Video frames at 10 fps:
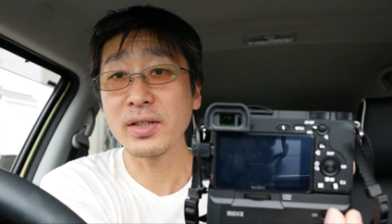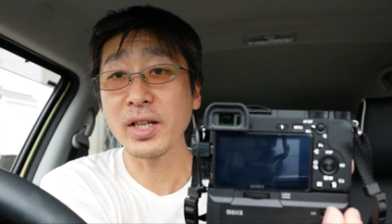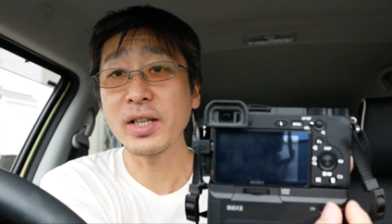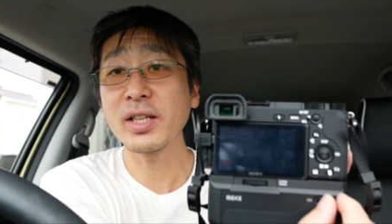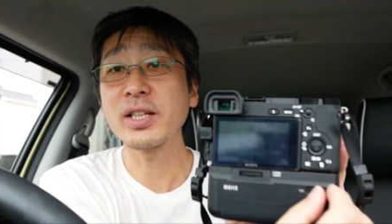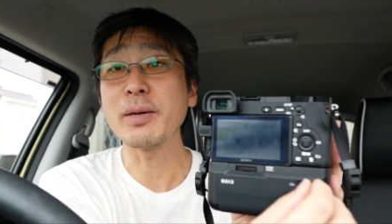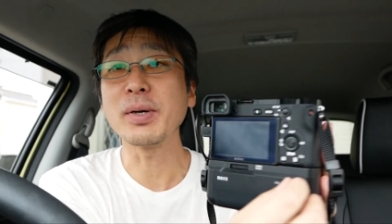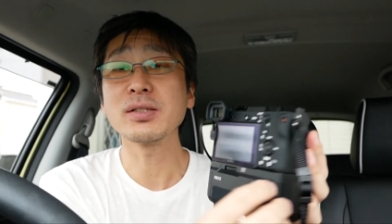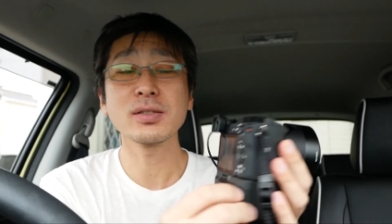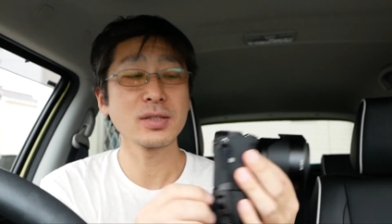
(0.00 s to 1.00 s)
電気切れ
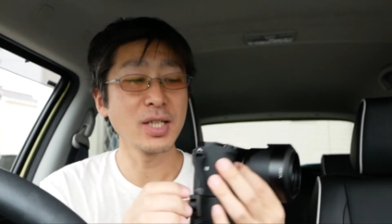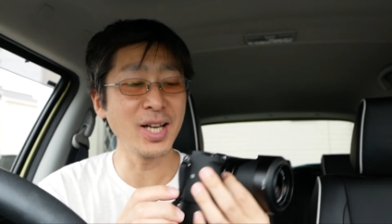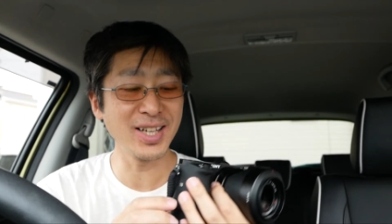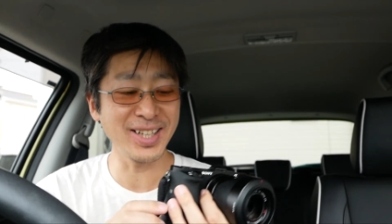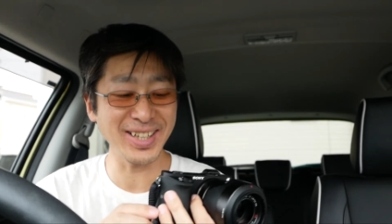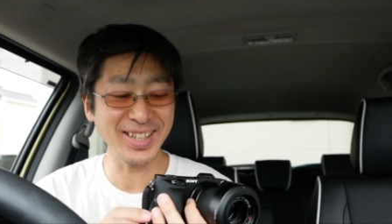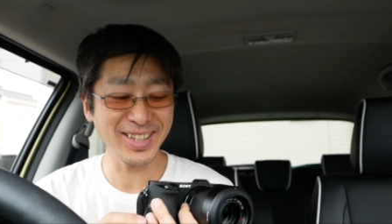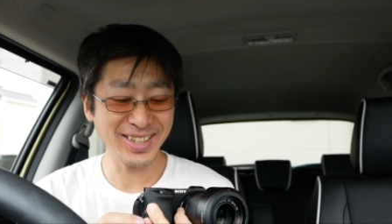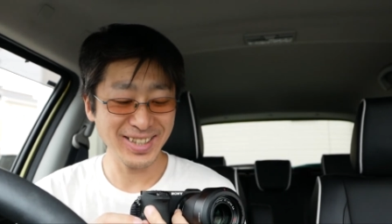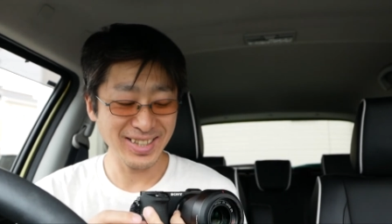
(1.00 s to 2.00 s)
ます。
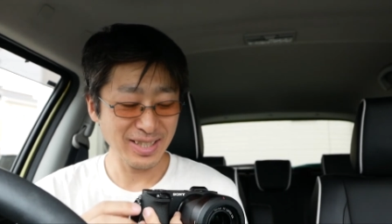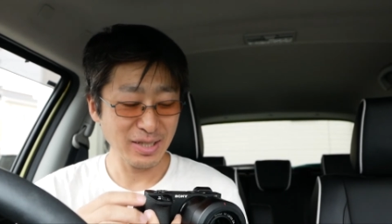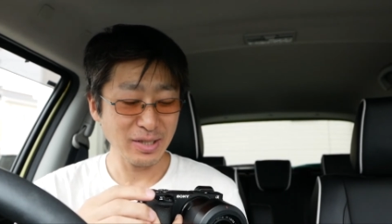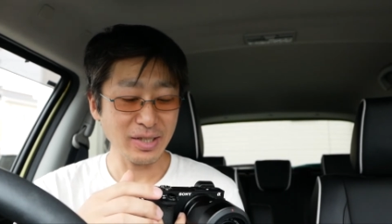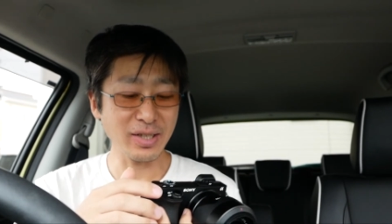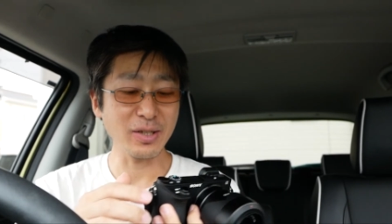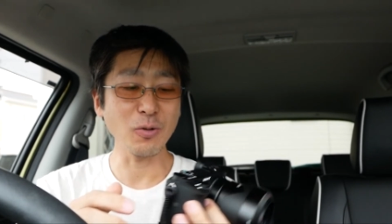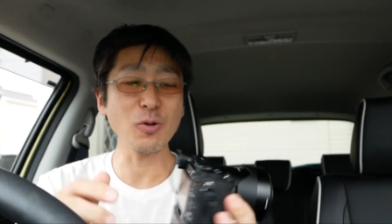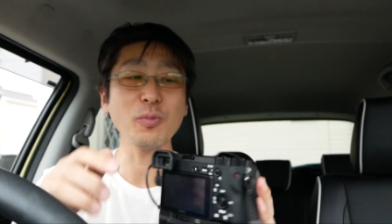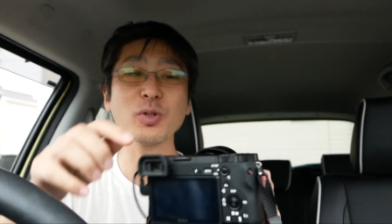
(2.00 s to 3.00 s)

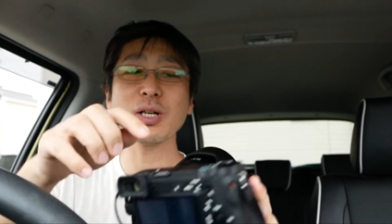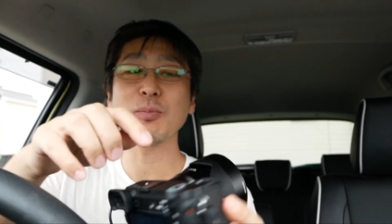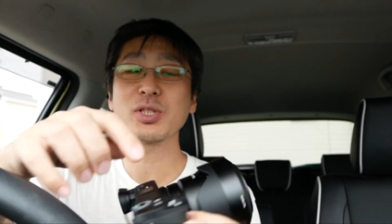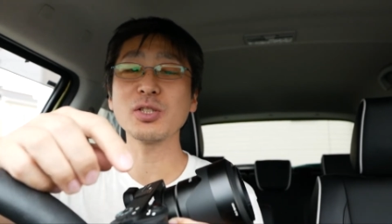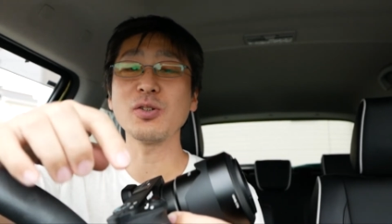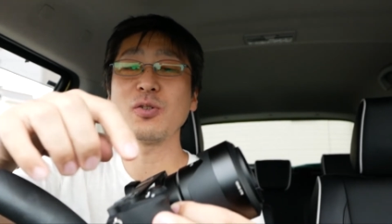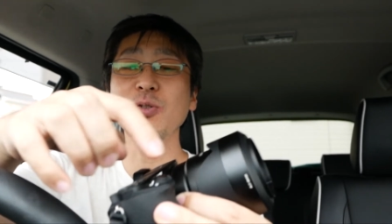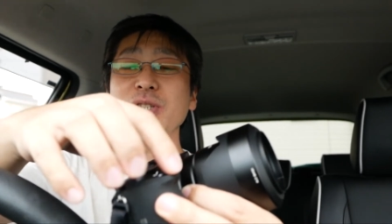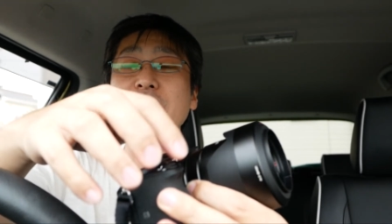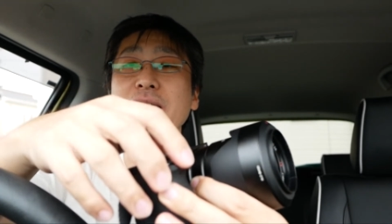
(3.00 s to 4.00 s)
えー、大元はもちろん
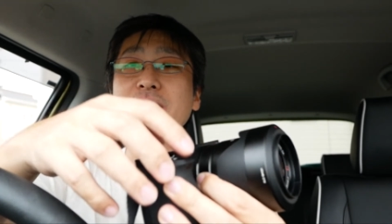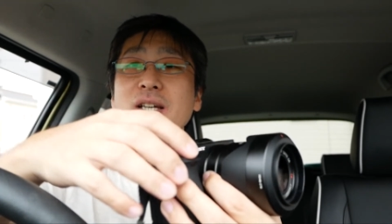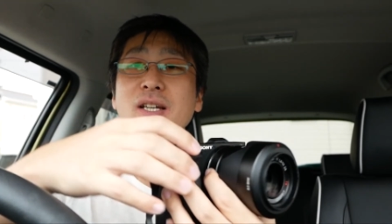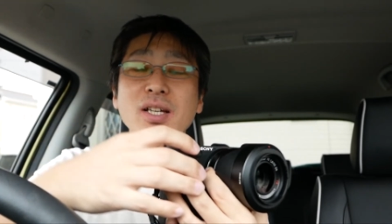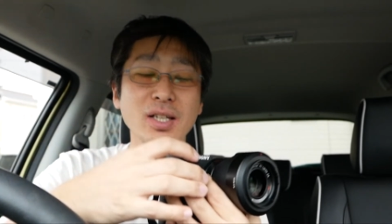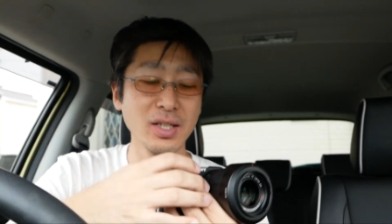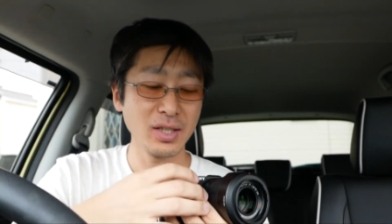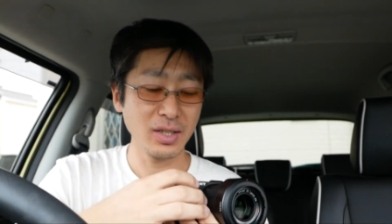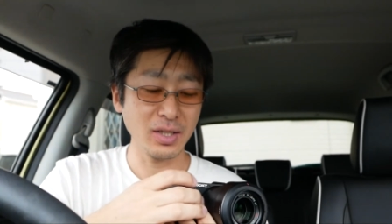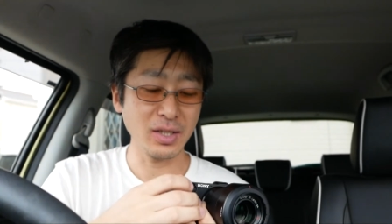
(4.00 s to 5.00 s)
本体
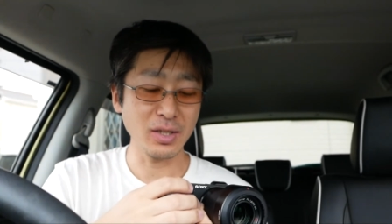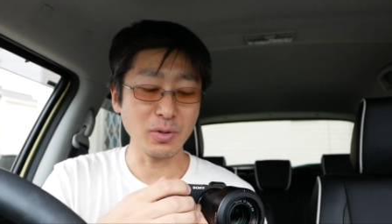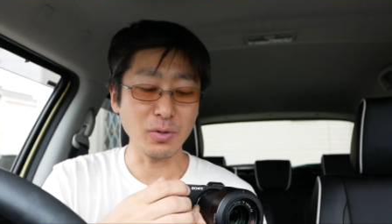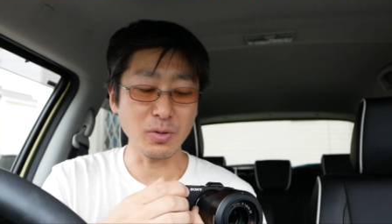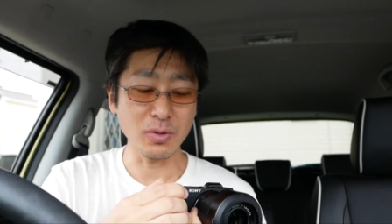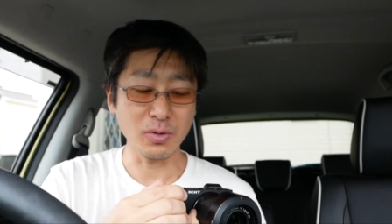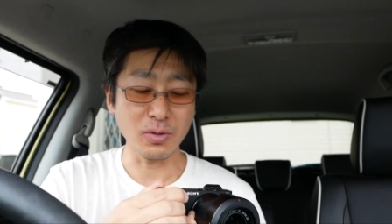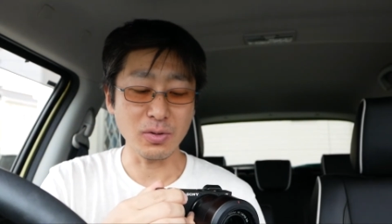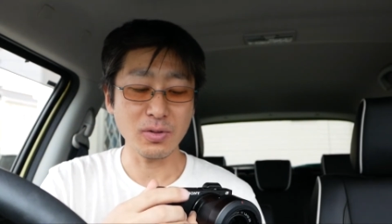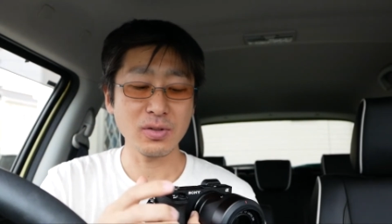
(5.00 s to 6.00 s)
の
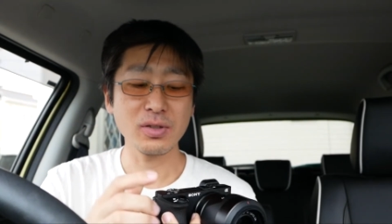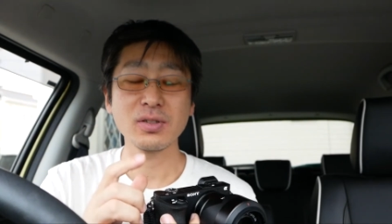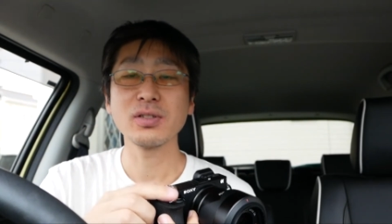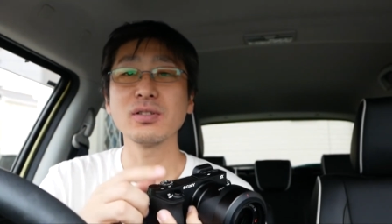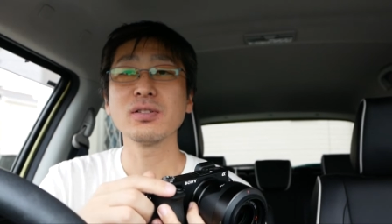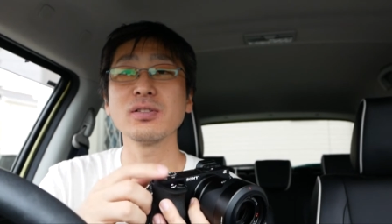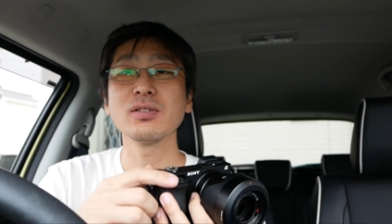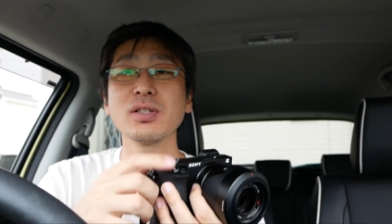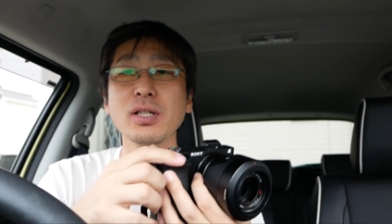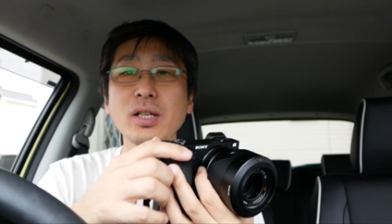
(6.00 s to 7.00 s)
方
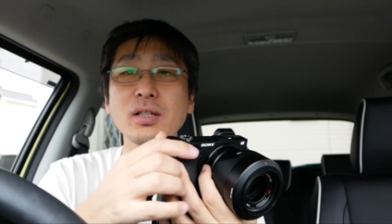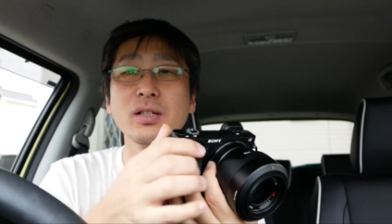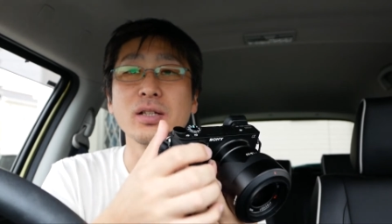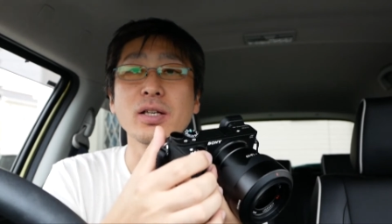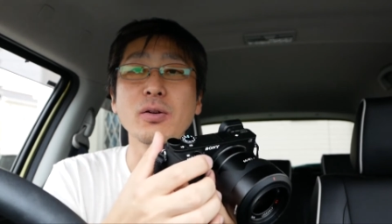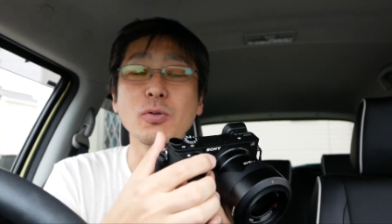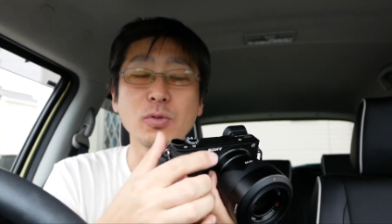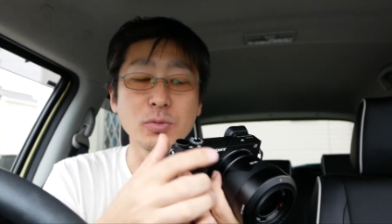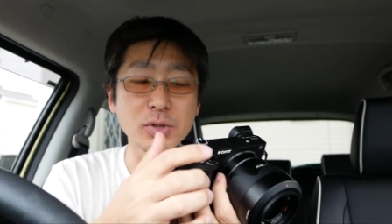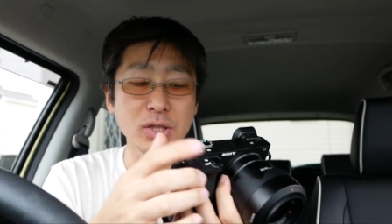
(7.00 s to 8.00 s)
がね、えー、
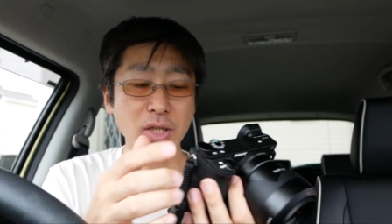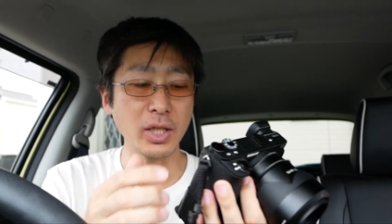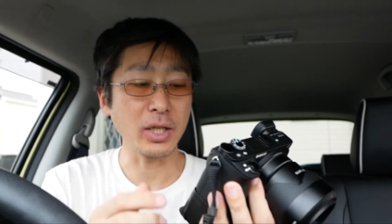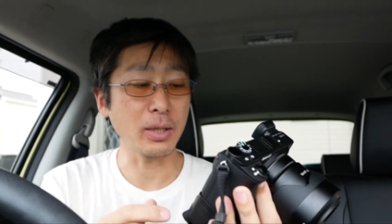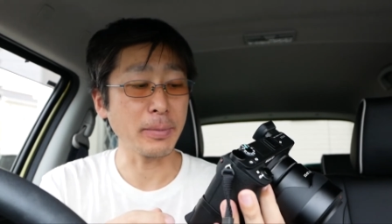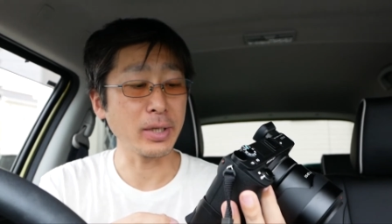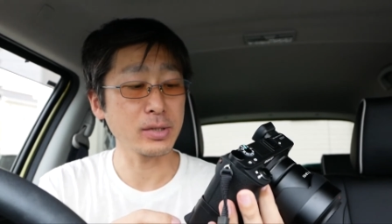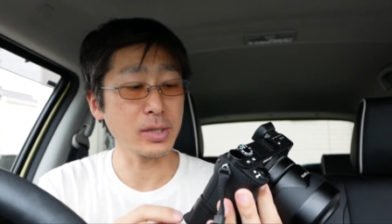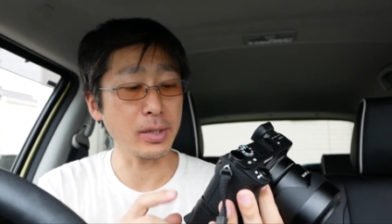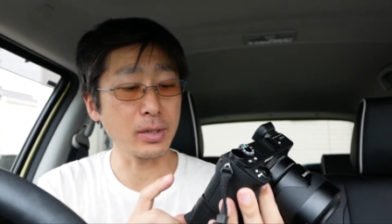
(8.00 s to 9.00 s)
オンオフしなきゃいけま
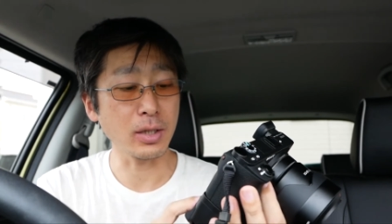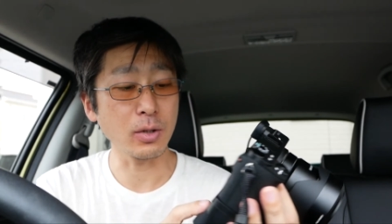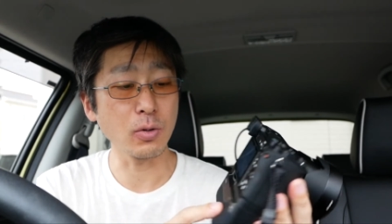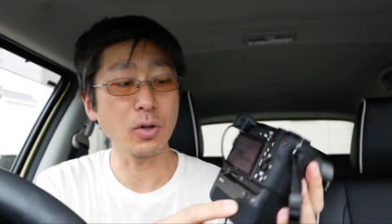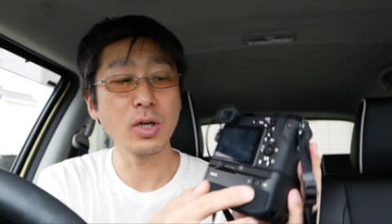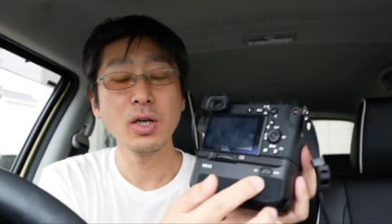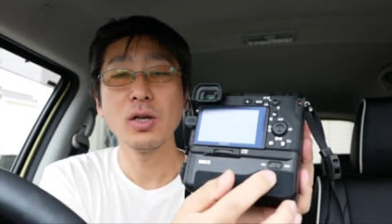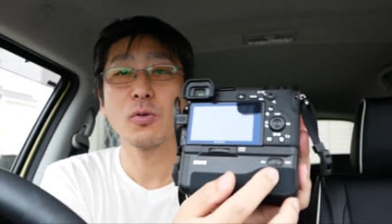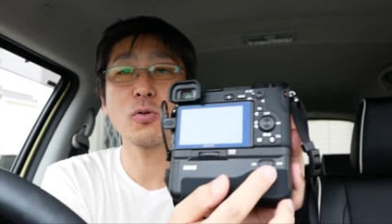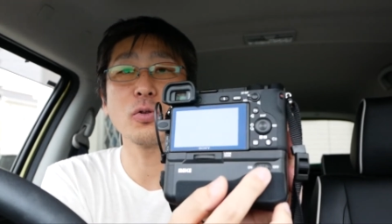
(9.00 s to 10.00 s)
せんけど、
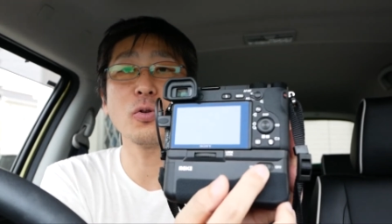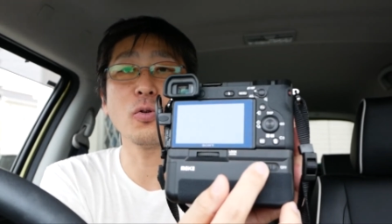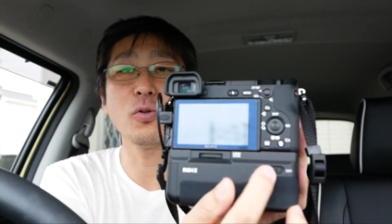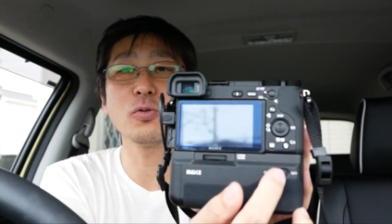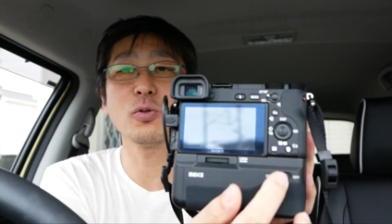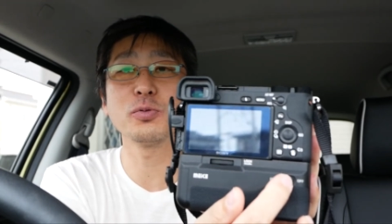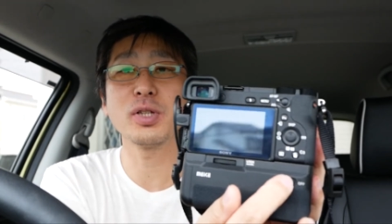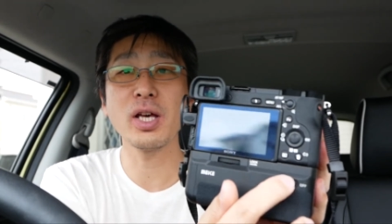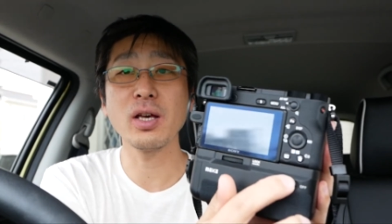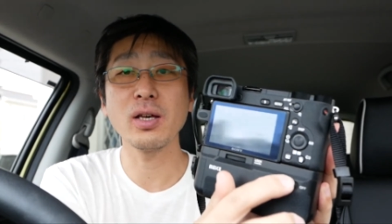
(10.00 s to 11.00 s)
ここの
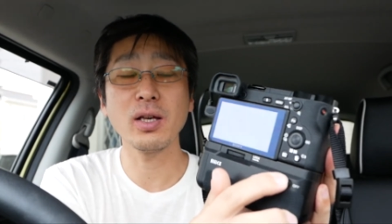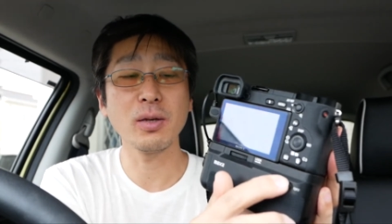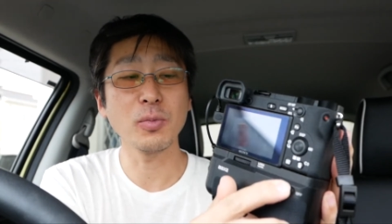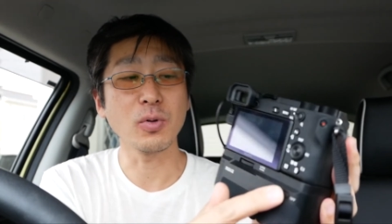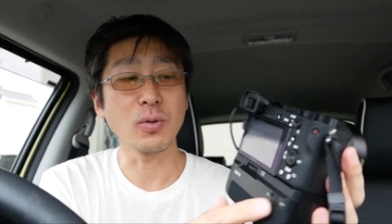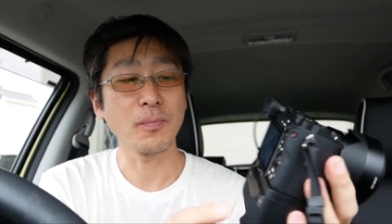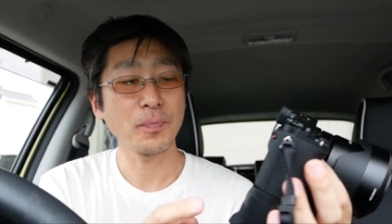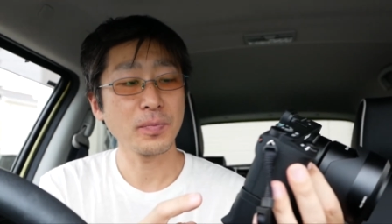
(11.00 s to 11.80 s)
オンオフで、えー、も